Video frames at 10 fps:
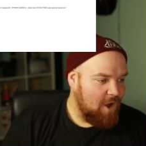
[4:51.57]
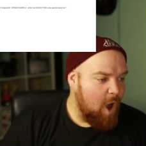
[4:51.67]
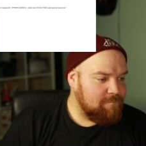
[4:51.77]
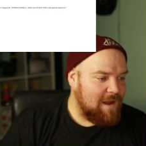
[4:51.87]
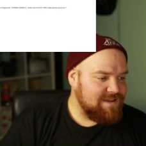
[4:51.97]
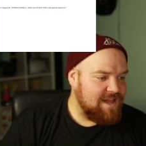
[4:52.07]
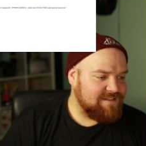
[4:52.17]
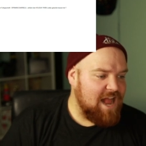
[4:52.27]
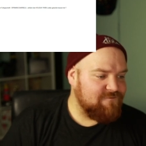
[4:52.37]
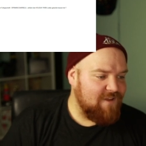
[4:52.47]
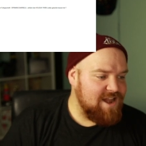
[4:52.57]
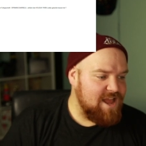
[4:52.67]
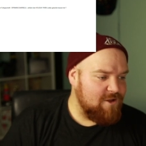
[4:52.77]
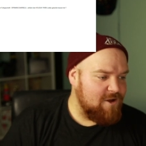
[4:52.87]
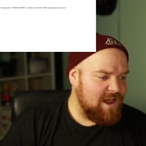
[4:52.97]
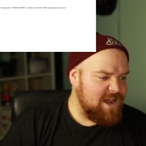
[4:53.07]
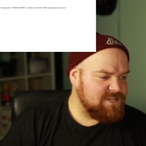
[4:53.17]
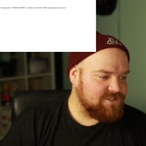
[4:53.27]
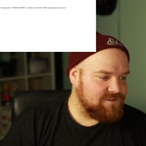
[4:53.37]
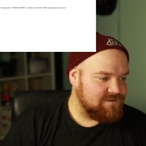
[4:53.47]
Ob man jetzt Geld verliert oder
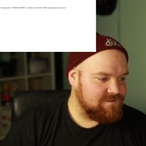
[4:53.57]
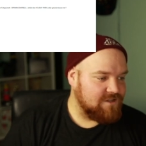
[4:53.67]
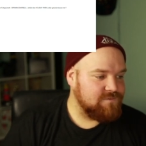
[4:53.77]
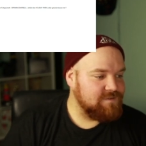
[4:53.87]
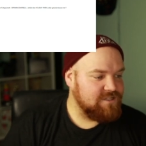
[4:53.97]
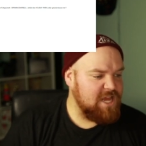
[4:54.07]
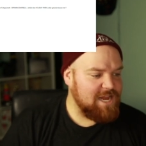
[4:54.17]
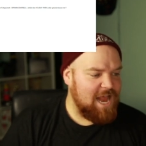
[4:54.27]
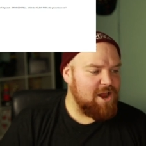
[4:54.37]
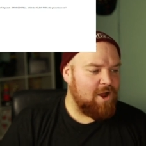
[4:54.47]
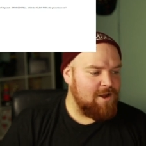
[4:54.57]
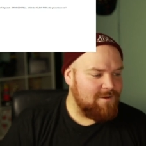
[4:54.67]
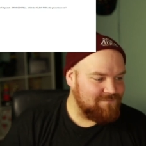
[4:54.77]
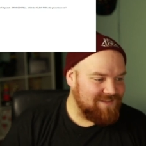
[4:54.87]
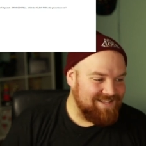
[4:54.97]
nicht, das spielt hier keine Rolle.